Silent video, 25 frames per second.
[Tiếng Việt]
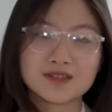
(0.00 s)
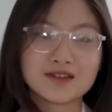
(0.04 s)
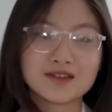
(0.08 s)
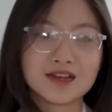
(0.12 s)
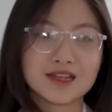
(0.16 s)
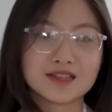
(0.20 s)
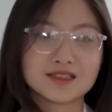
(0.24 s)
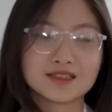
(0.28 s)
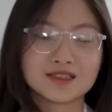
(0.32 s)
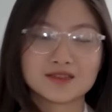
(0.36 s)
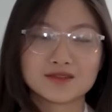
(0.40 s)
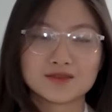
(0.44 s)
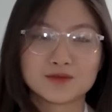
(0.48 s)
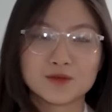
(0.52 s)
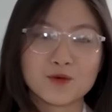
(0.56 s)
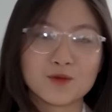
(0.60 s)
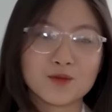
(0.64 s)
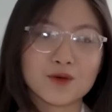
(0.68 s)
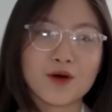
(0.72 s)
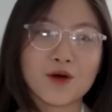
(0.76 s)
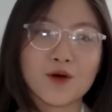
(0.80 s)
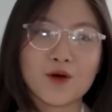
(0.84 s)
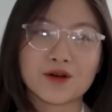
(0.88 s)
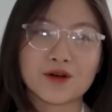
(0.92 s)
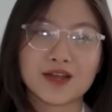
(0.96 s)
Giống như là sự
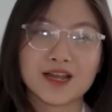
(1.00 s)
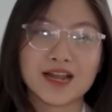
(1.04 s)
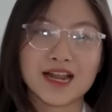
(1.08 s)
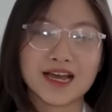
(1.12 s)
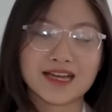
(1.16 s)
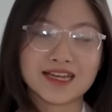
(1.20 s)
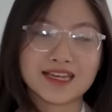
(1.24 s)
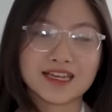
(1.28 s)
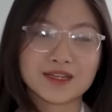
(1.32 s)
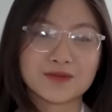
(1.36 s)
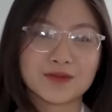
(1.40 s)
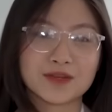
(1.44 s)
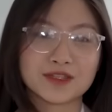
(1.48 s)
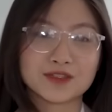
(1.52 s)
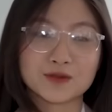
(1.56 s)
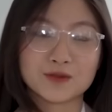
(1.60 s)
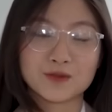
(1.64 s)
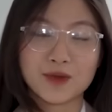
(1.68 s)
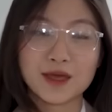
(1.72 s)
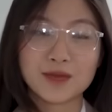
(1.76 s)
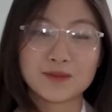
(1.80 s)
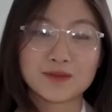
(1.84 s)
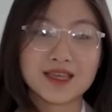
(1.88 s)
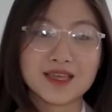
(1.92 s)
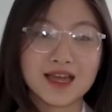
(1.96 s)
bùng nổ đấy là khi mà
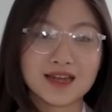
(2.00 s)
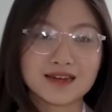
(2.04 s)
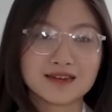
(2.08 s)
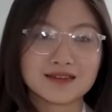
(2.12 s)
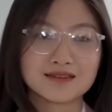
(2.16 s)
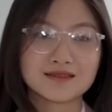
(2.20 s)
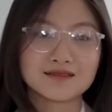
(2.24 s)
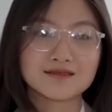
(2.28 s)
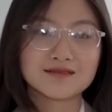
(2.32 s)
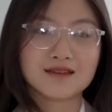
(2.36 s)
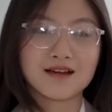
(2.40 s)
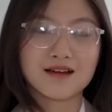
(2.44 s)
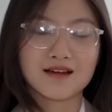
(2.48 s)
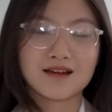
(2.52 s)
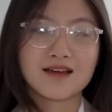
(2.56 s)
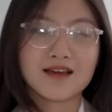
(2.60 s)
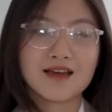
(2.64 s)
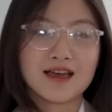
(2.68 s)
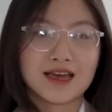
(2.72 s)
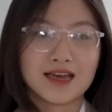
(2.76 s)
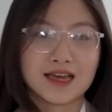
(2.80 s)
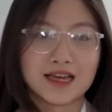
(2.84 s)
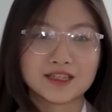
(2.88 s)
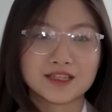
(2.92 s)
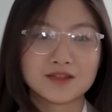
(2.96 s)
chúng em nhận được
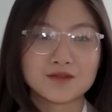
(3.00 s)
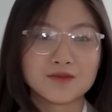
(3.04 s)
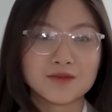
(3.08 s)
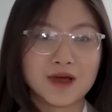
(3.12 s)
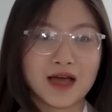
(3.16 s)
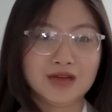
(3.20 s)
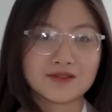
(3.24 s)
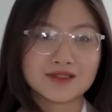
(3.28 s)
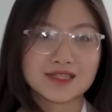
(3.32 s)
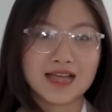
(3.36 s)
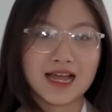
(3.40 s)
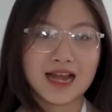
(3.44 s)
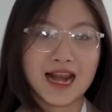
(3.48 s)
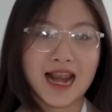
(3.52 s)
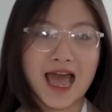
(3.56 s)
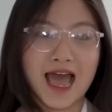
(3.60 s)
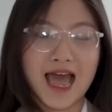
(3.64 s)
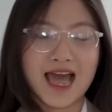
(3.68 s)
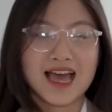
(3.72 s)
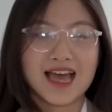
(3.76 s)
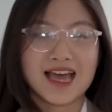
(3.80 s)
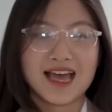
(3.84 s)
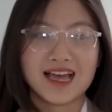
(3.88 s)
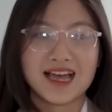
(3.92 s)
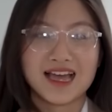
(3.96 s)
cái thông báo rằng
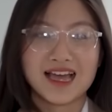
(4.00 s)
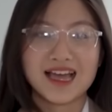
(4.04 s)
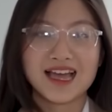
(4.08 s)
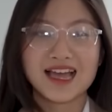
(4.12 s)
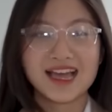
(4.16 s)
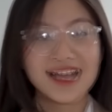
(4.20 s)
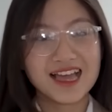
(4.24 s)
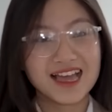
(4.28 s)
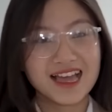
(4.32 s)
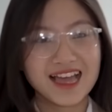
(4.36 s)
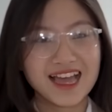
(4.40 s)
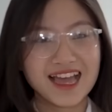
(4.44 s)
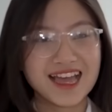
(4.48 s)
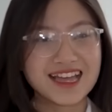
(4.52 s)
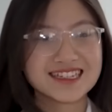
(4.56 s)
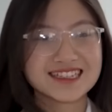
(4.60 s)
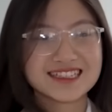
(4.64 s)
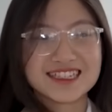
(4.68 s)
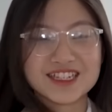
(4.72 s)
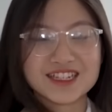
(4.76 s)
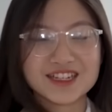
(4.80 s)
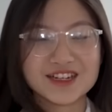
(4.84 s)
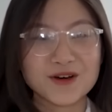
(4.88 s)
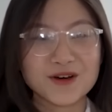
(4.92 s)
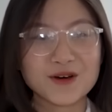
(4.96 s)
là a à,
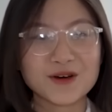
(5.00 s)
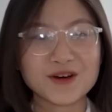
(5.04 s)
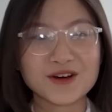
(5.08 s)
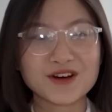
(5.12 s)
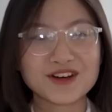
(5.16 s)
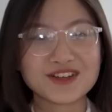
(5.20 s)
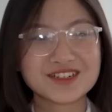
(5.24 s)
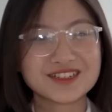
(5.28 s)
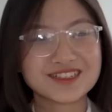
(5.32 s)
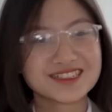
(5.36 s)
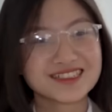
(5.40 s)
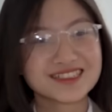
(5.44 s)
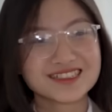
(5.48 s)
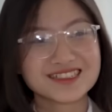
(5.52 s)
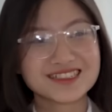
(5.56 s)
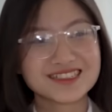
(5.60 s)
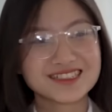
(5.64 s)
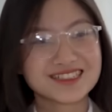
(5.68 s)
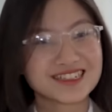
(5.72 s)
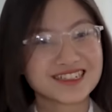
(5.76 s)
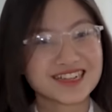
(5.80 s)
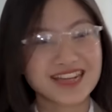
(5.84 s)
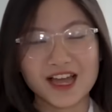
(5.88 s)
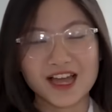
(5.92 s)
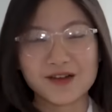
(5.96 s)
hai đứa đỗ
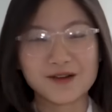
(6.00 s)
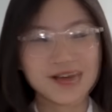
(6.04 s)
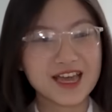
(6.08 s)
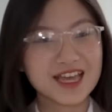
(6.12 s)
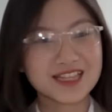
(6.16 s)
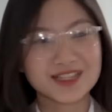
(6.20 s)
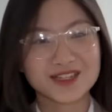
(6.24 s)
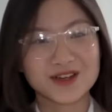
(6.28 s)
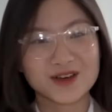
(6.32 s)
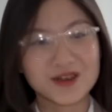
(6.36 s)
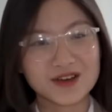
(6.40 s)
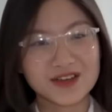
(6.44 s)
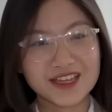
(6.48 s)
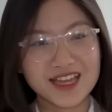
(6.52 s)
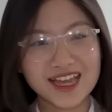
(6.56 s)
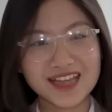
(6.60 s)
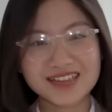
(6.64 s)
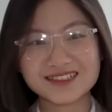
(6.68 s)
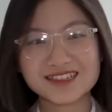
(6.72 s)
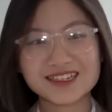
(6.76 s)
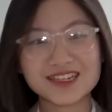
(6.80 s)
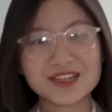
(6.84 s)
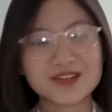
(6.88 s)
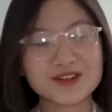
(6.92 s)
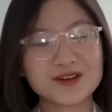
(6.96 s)
trường đại học hết rồi,
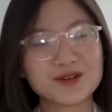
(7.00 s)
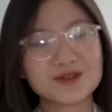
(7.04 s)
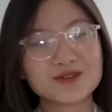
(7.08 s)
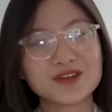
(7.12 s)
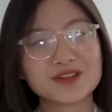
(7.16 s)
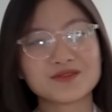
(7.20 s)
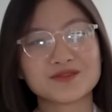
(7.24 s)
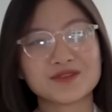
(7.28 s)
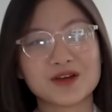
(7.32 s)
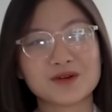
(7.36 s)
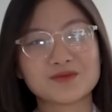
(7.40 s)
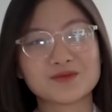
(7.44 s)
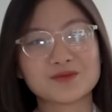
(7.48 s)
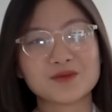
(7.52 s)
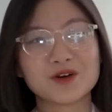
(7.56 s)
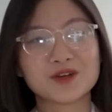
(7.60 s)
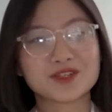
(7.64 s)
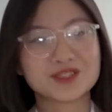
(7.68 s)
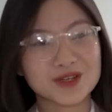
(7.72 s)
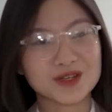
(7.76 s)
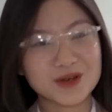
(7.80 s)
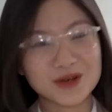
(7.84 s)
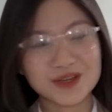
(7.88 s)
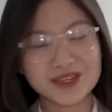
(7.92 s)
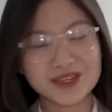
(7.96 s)
hai đứa đều đỗ nguyện vọng một